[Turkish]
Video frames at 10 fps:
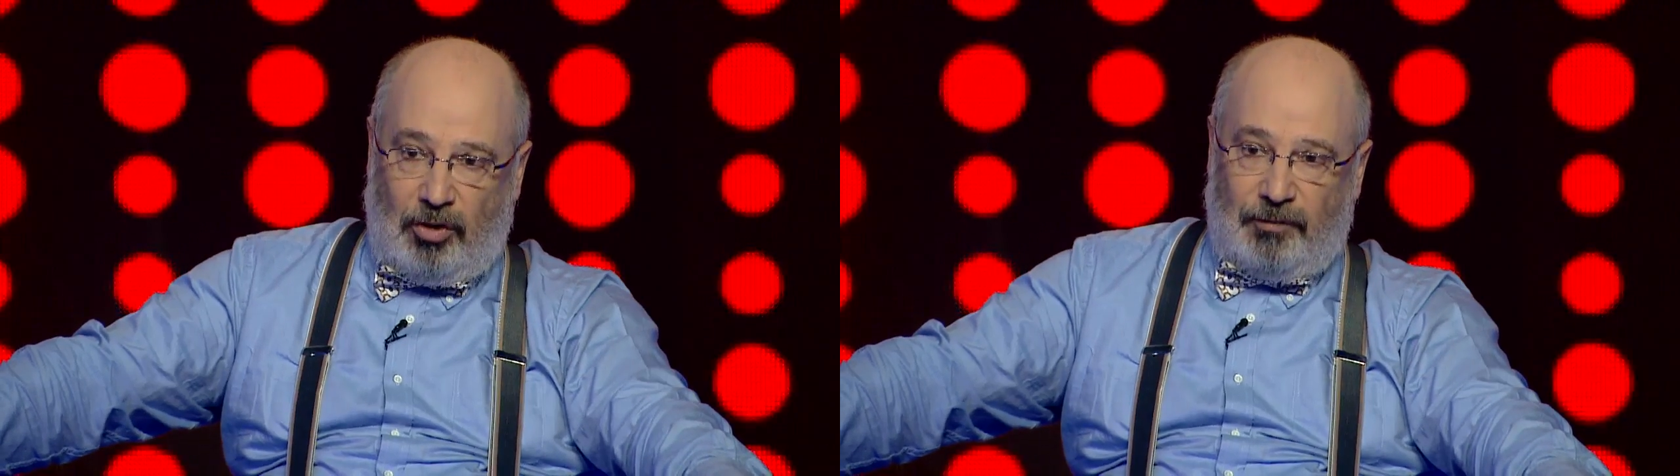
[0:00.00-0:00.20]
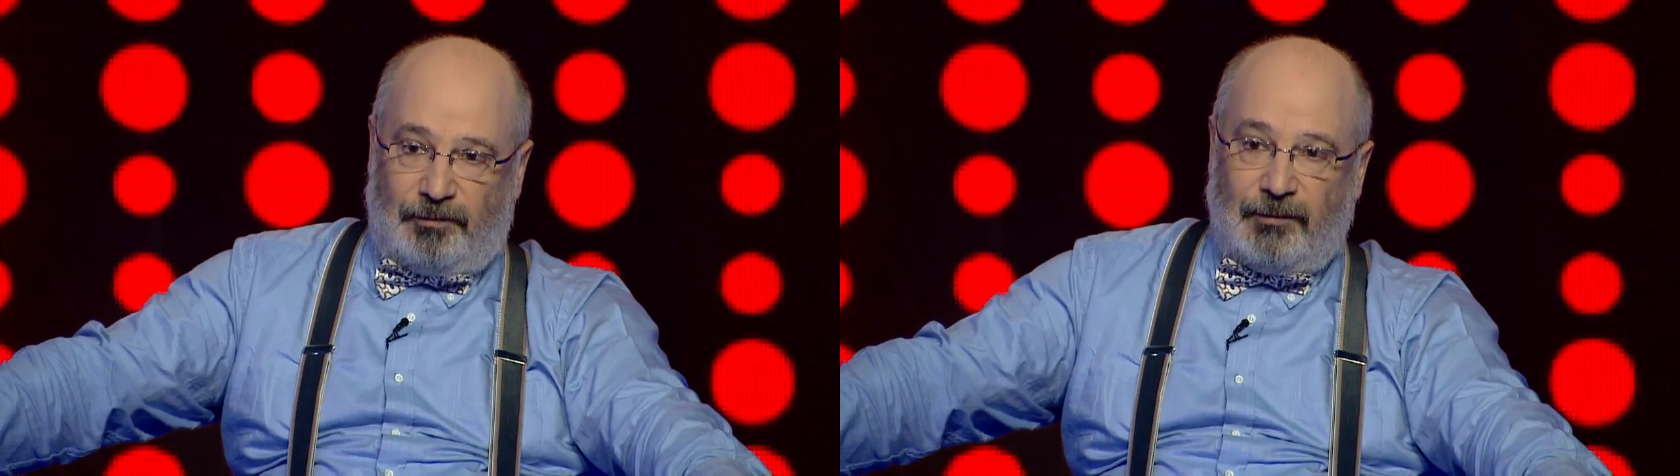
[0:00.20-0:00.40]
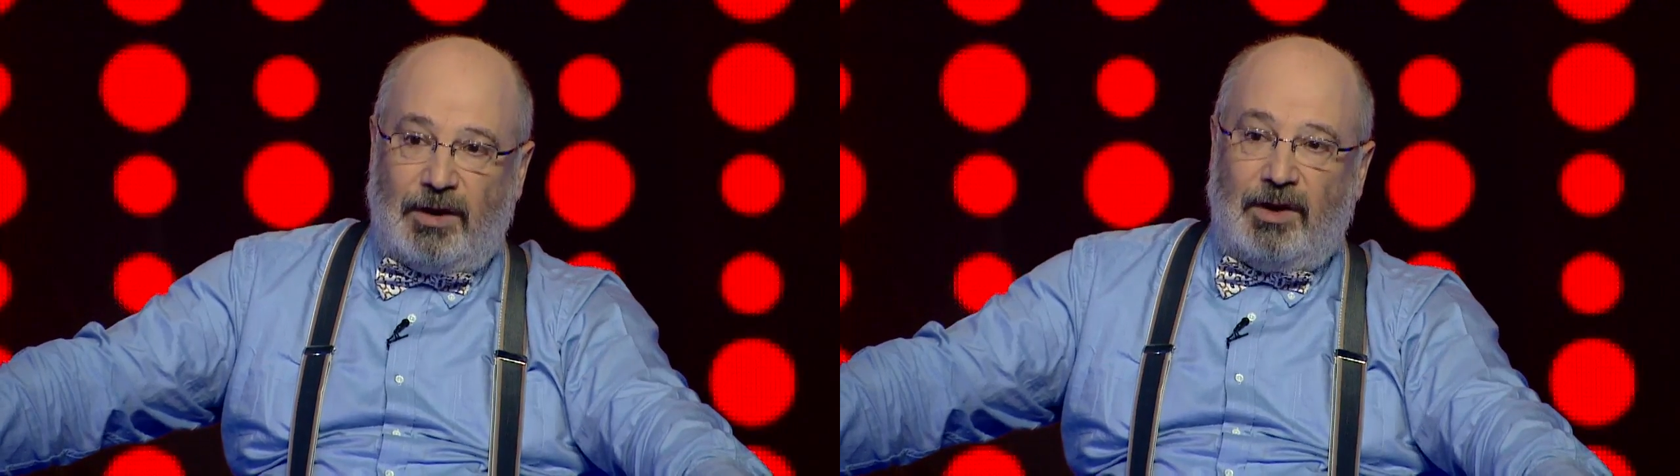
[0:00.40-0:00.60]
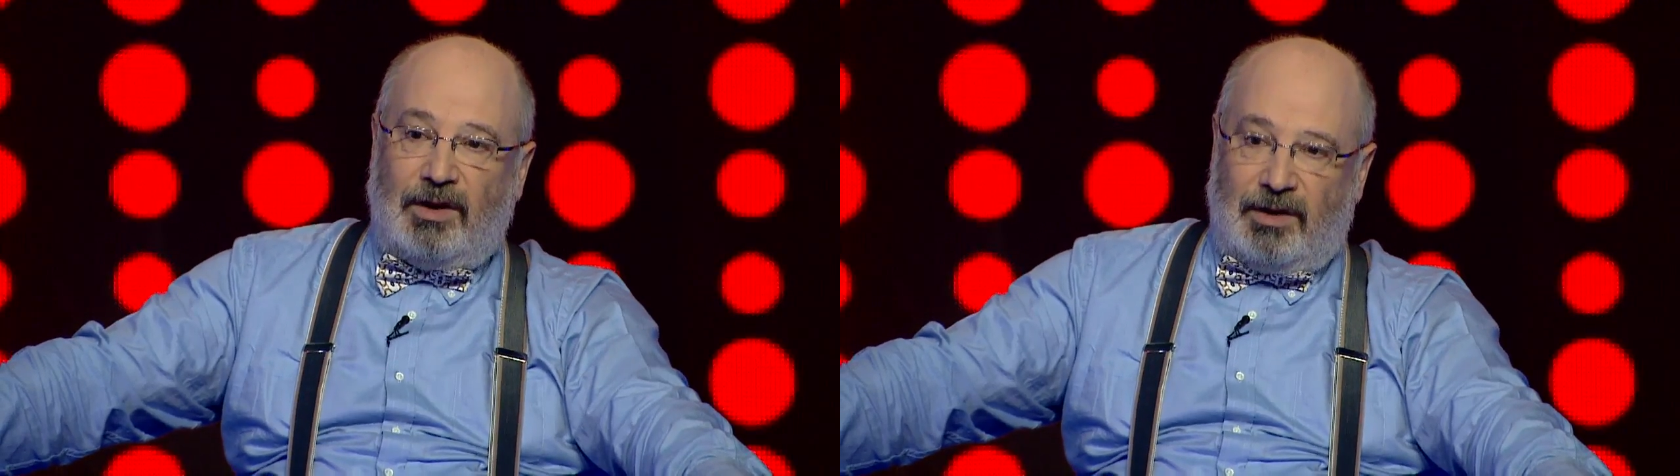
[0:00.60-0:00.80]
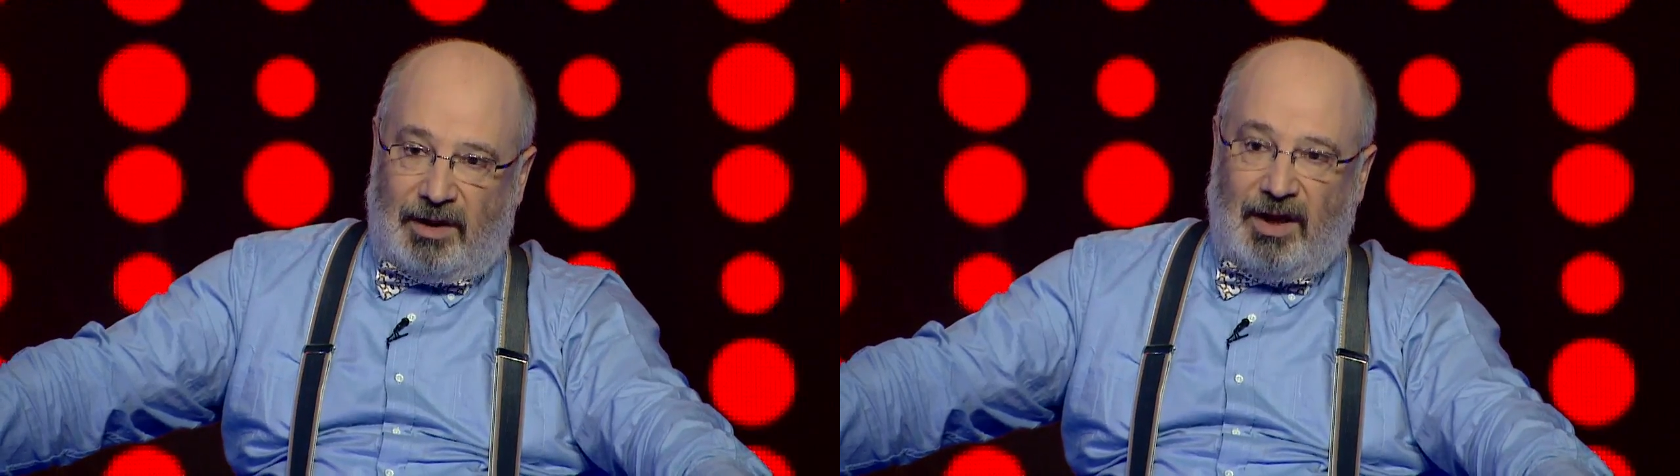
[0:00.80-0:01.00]
ortasında bir
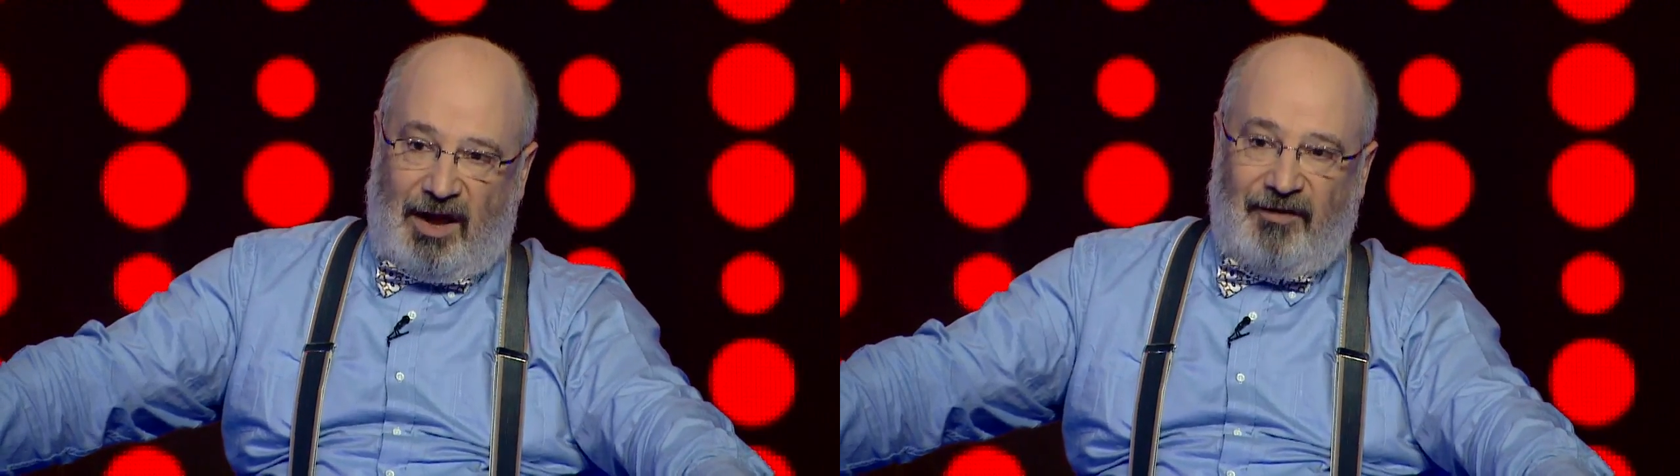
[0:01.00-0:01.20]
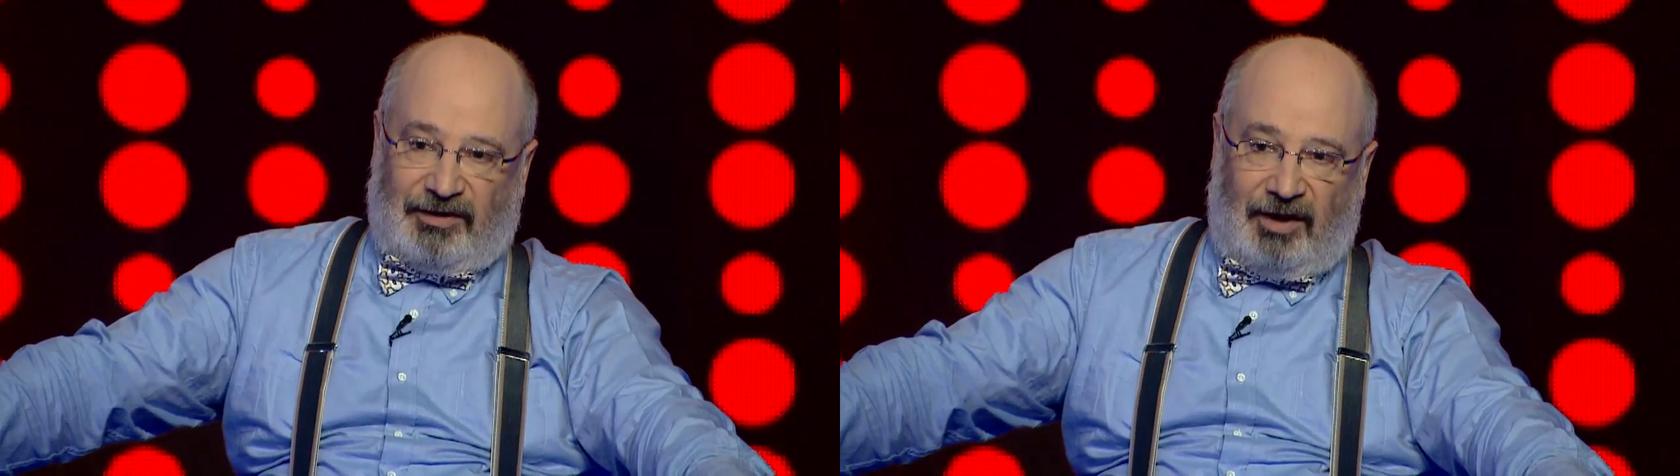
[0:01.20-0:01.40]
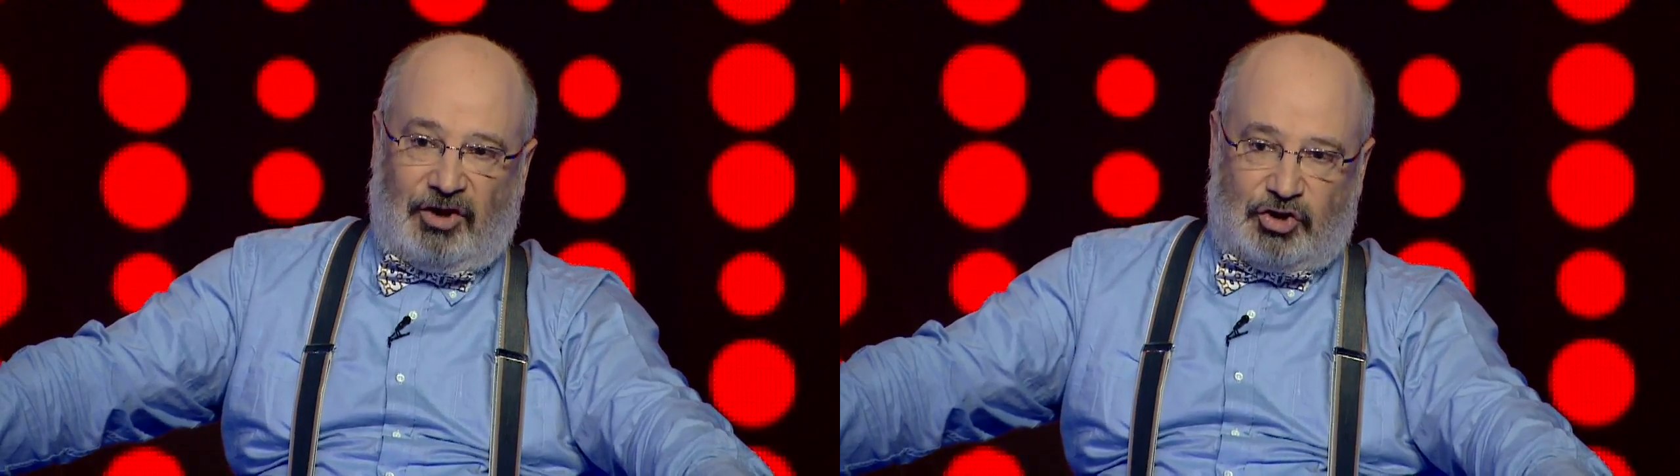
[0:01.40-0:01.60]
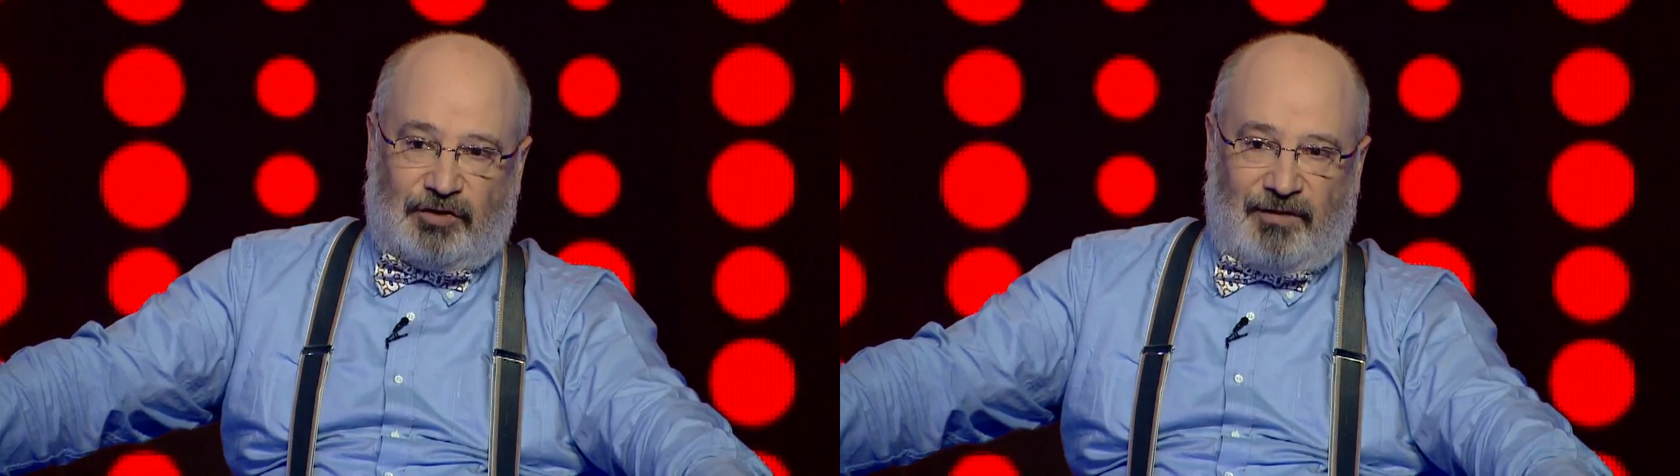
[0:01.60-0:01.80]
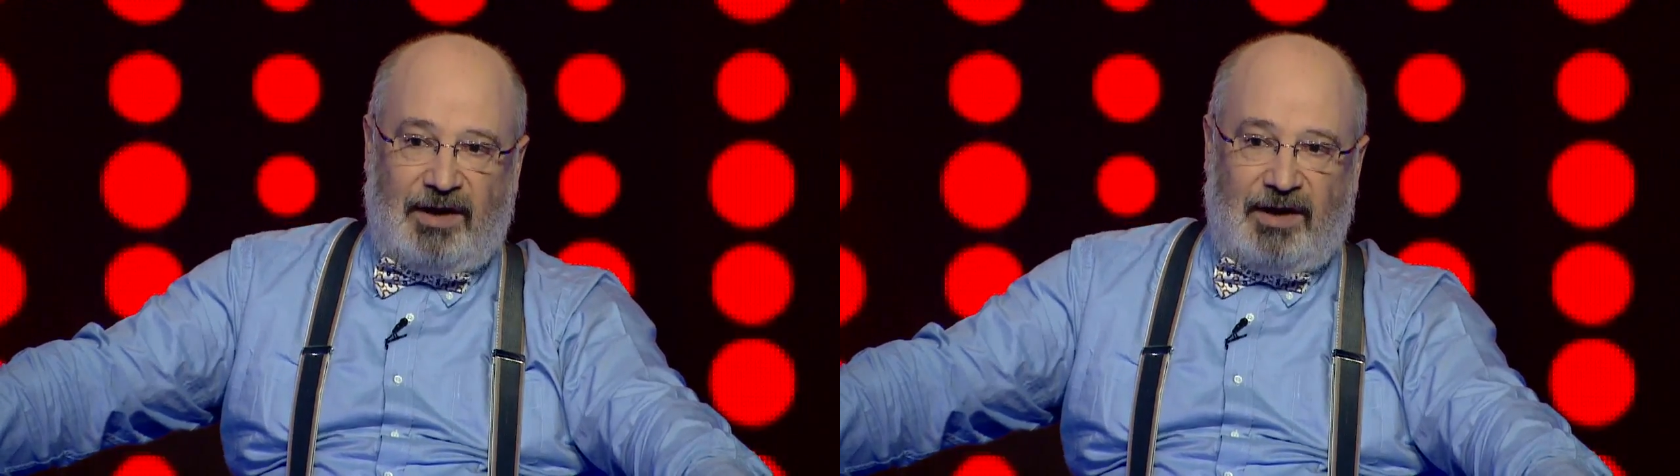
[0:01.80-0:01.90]
adacık mı var? Evet adacık